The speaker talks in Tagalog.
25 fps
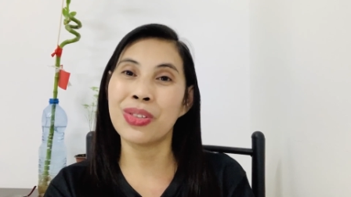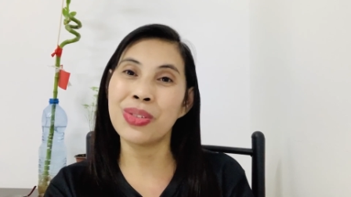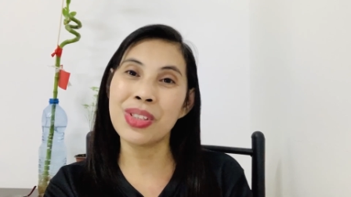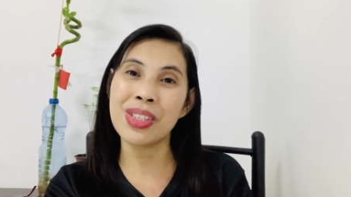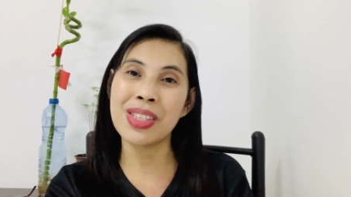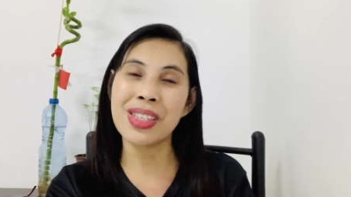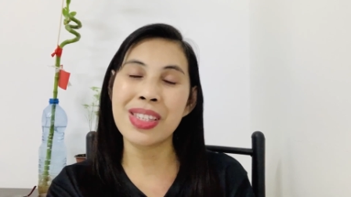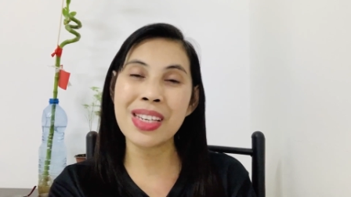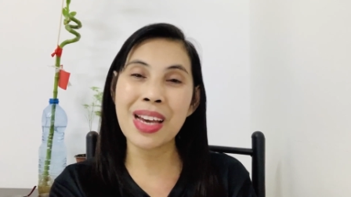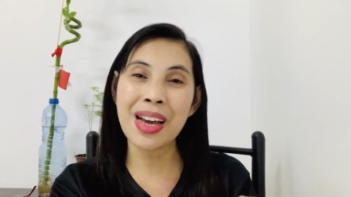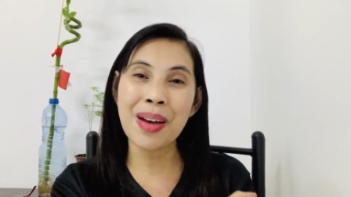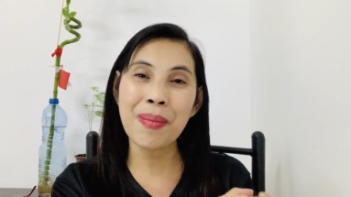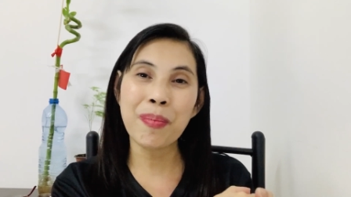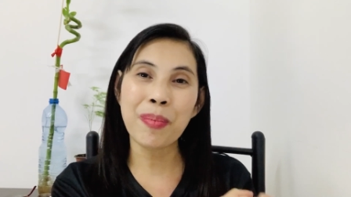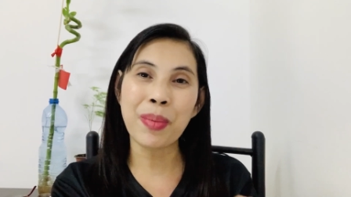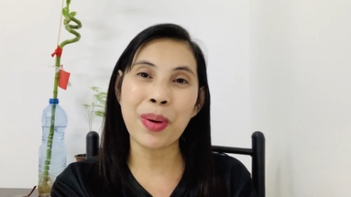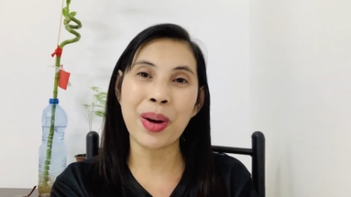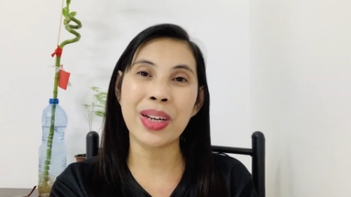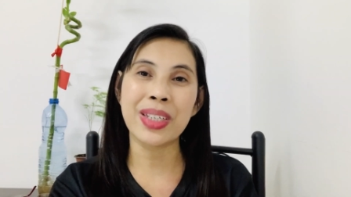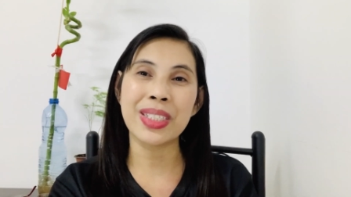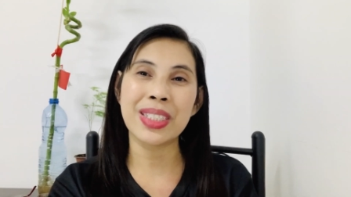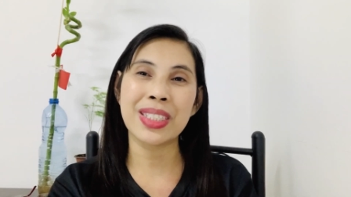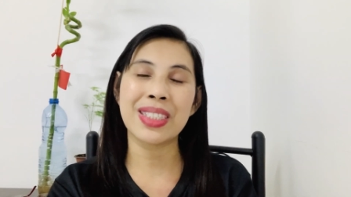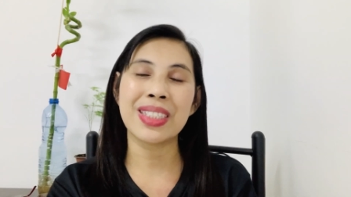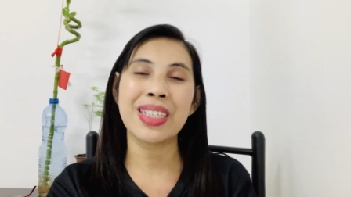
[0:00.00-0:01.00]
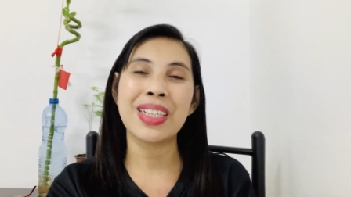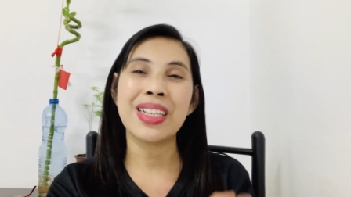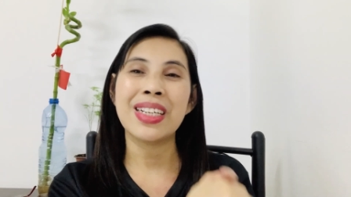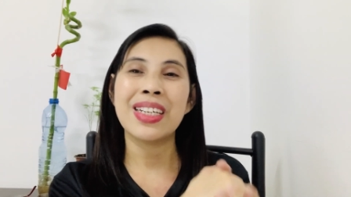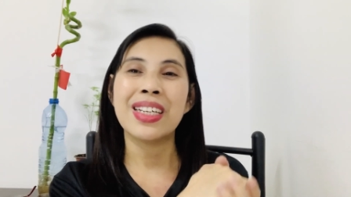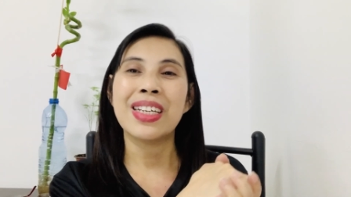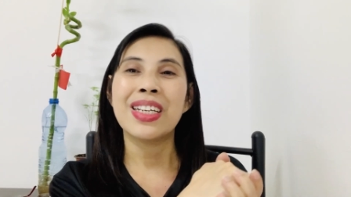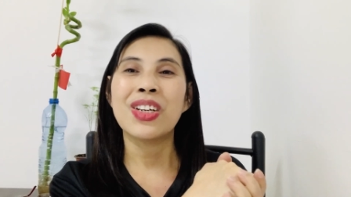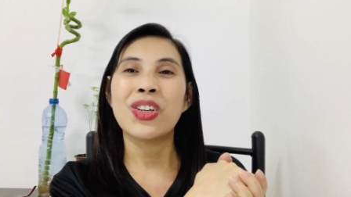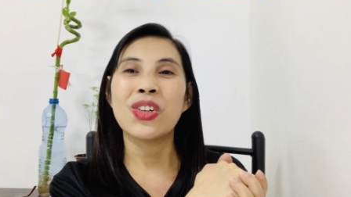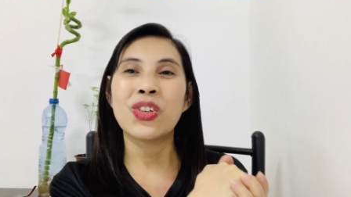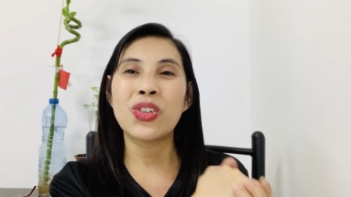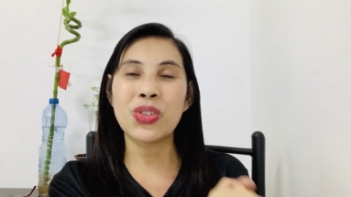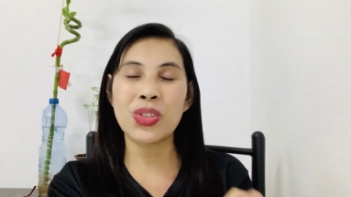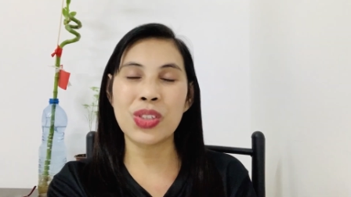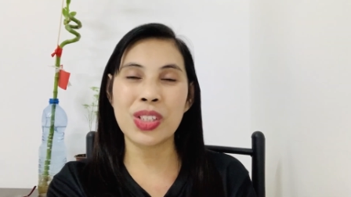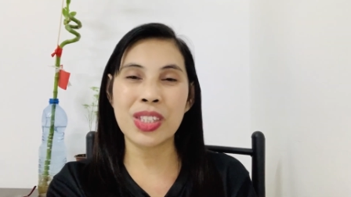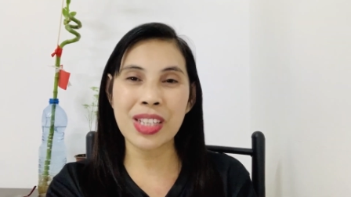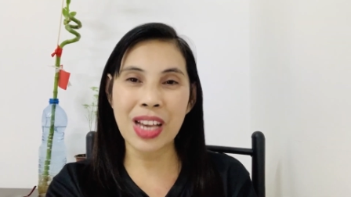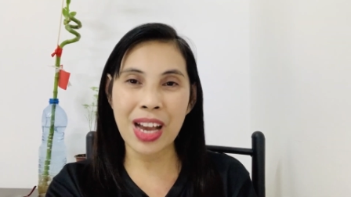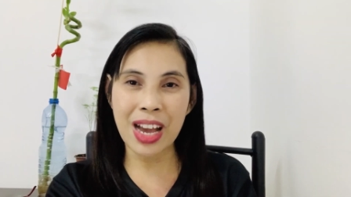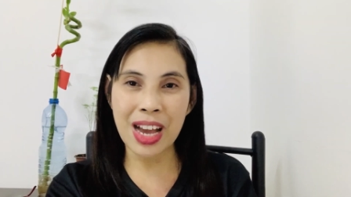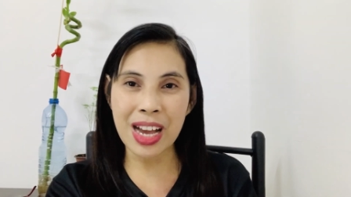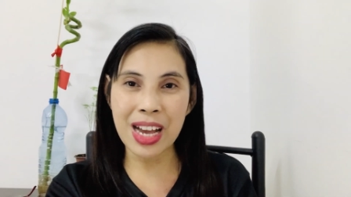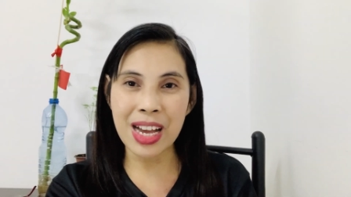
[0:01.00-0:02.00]
dun sa parts kung
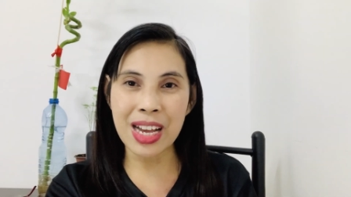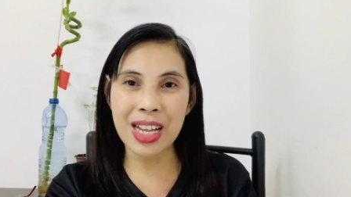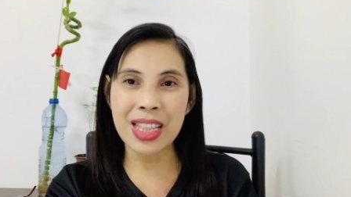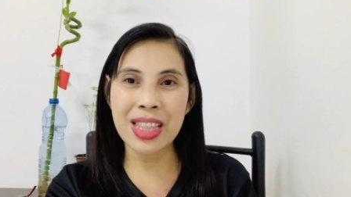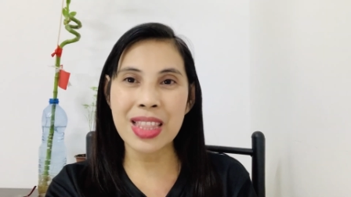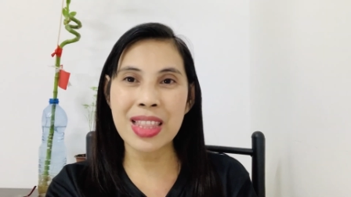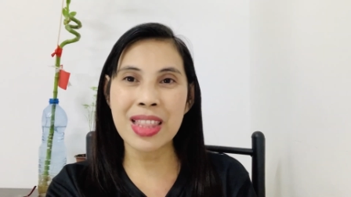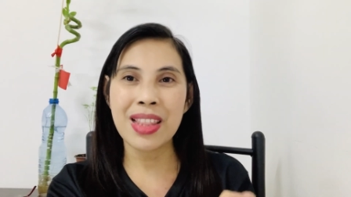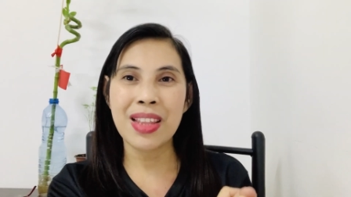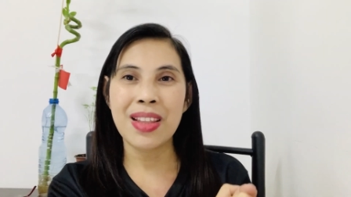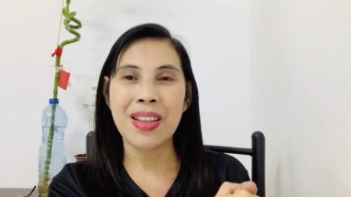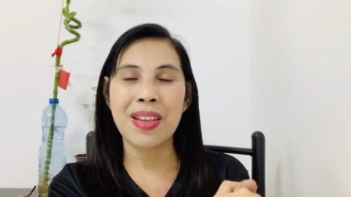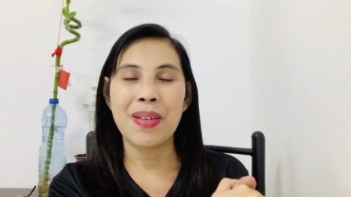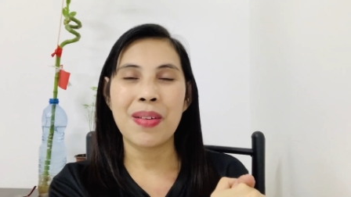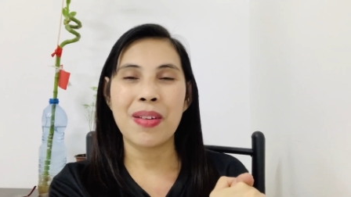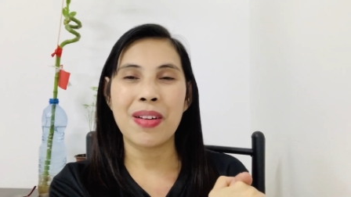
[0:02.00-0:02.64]
saan